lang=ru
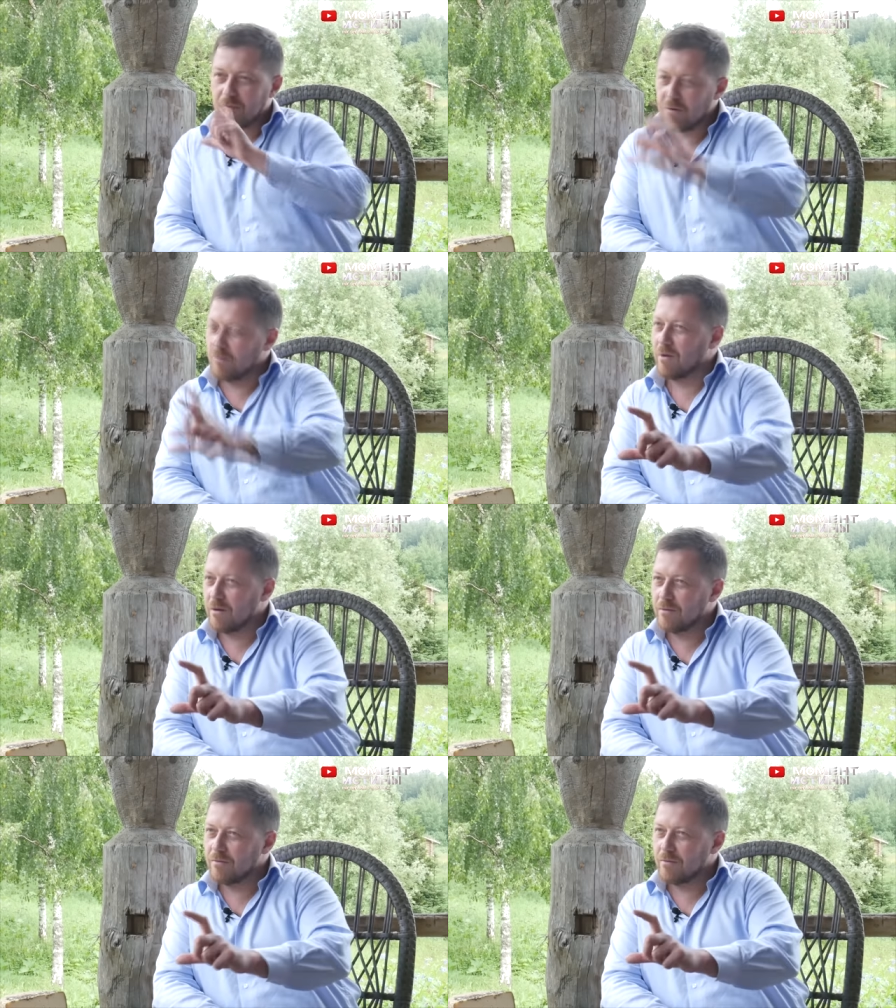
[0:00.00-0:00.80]

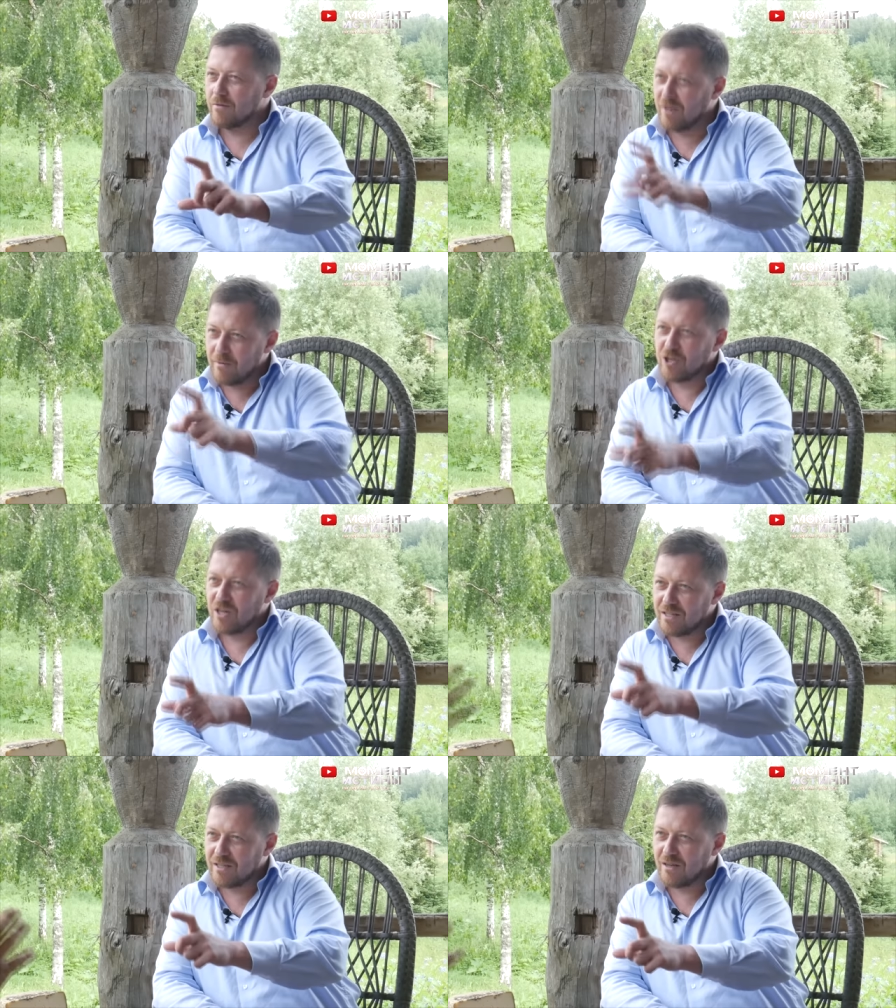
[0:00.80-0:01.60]
После будет вы одно
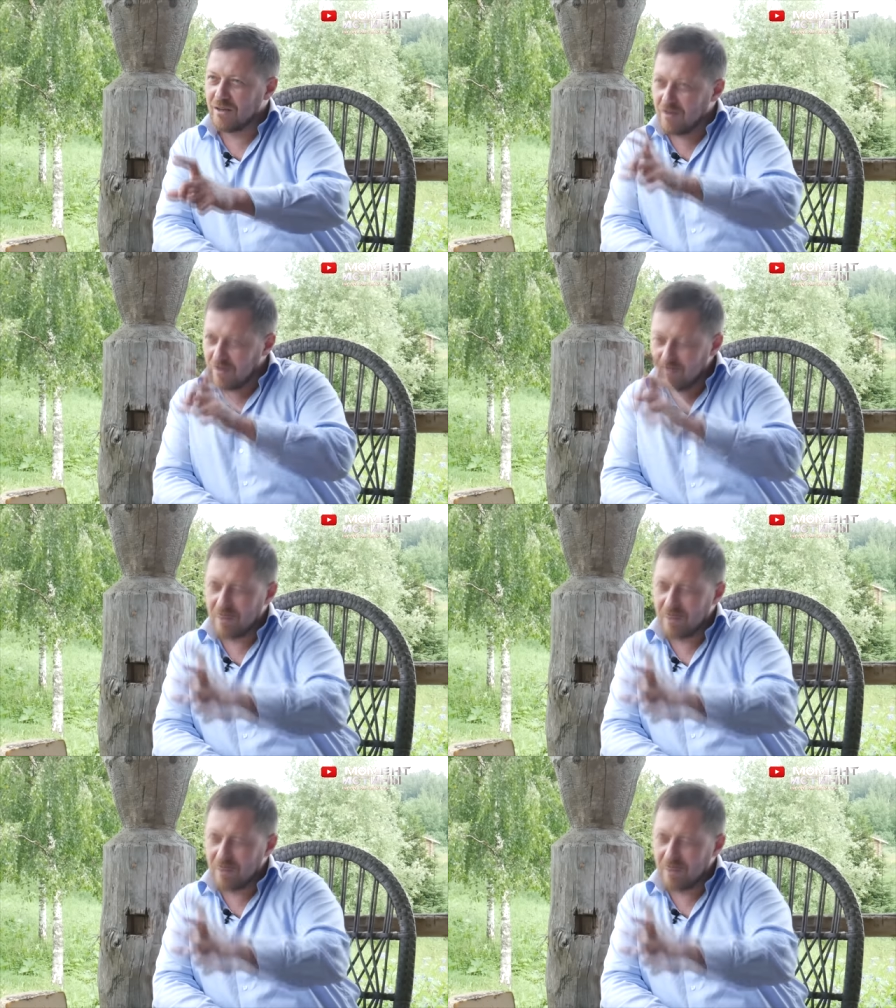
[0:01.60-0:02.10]
обещали, удовольствие.